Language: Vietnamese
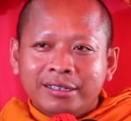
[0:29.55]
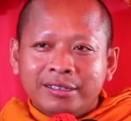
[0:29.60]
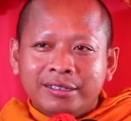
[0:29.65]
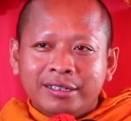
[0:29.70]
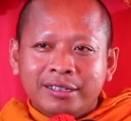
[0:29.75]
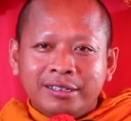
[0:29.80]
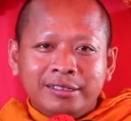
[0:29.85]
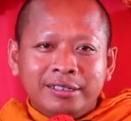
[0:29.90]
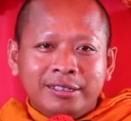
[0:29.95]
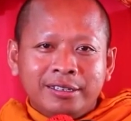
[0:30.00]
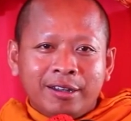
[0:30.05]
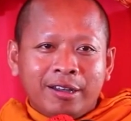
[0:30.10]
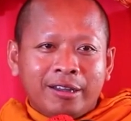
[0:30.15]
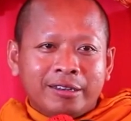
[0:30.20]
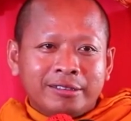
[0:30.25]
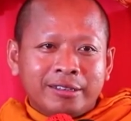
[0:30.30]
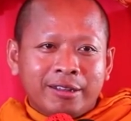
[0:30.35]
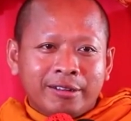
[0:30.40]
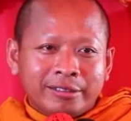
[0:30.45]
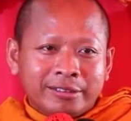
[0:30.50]
cứ dừng
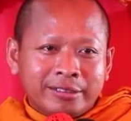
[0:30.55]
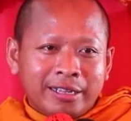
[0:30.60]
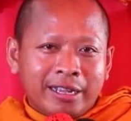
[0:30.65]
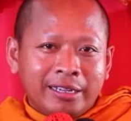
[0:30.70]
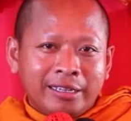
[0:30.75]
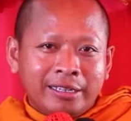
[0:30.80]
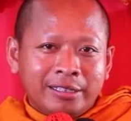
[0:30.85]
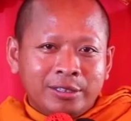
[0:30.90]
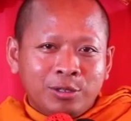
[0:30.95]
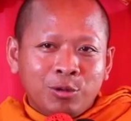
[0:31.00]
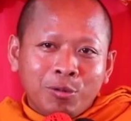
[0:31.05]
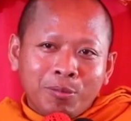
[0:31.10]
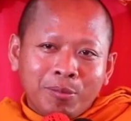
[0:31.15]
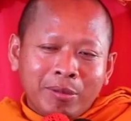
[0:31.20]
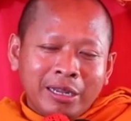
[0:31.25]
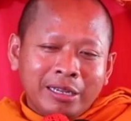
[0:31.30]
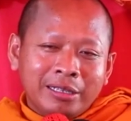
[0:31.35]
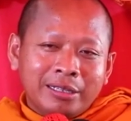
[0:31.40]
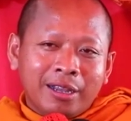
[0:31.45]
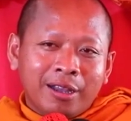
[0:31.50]
ót sòng sai tụ
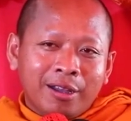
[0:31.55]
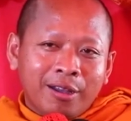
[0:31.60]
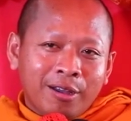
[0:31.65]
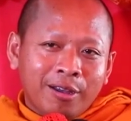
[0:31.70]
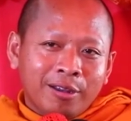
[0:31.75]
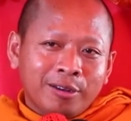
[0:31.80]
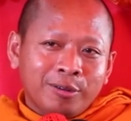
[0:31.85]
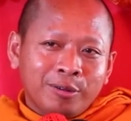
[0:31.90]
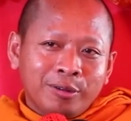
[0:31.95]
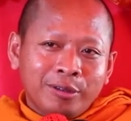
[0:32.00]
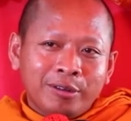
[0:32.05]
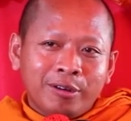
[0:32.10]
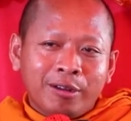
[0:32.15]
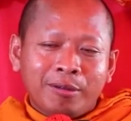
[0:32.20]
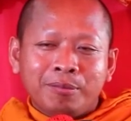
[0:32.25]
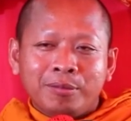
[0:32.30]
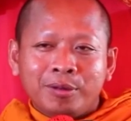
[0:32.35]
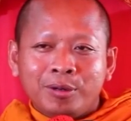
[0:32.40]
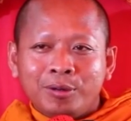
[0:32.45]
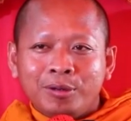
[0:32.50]
bay thở ót lôi
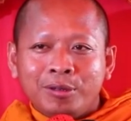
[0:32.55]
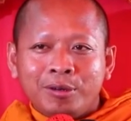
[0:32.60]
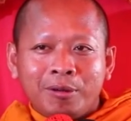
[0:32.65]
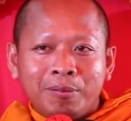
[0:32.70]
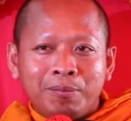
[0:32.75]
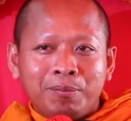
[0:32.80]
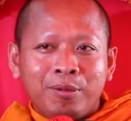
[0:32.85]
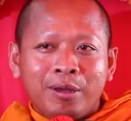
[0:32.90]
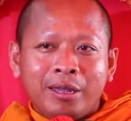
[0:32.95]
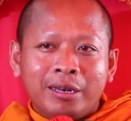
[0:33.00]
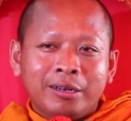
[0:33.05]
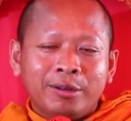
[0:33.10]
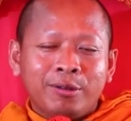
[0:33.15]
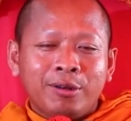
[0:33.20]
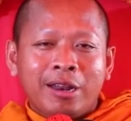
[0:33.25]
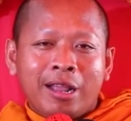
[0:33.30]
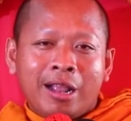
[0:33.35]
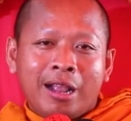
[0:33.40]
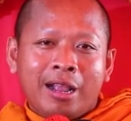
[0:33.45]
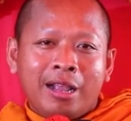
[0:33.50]
rập lôi rập pan đô
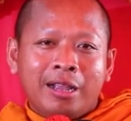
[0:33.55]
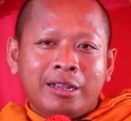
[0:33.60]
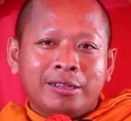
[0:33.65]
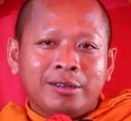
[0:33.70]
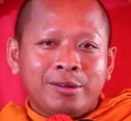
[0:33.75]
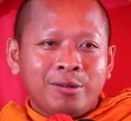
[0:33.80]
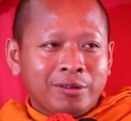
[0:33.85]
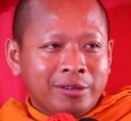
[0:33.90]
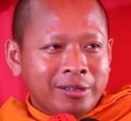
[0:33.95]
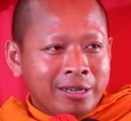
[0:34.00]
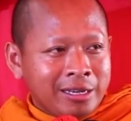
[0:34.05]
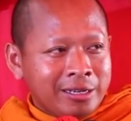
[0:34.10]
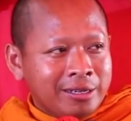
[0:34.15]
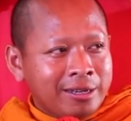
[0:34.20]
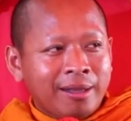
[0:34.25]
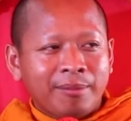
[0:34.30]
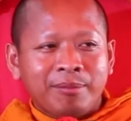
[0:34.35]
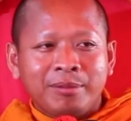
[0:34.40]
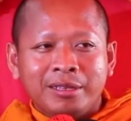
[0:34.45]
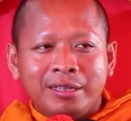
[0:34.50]
la nông kịch
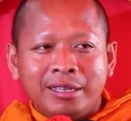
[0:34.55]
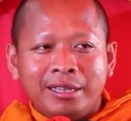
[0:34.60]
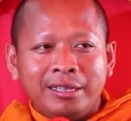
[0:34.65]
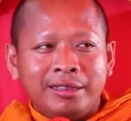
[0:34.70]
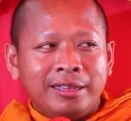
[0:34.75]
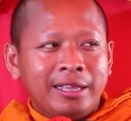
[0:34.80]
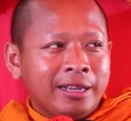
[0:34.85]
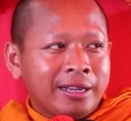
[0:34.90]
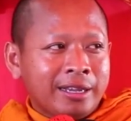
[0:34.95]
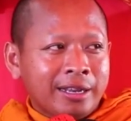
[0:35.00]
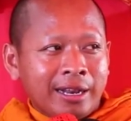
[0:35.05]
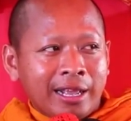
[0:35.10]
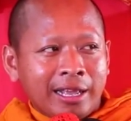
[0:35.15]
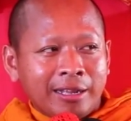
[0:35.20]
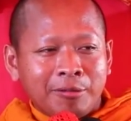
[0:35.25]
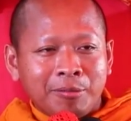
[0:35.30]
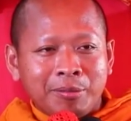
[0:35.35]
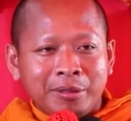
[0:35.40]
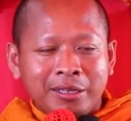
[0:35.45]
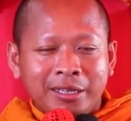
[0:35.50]
cam ở thi tệ cái
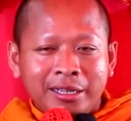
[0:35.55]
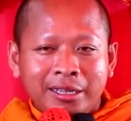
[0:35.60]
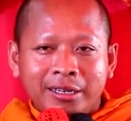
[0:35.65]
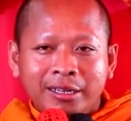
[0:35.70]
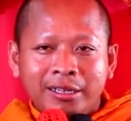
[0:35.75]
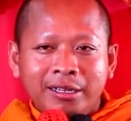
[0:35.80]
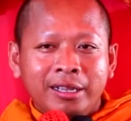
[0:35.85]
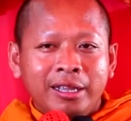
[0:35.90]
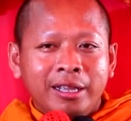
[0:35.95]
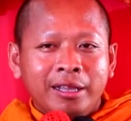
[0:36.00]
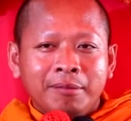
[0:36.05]
nan ở tiền đấy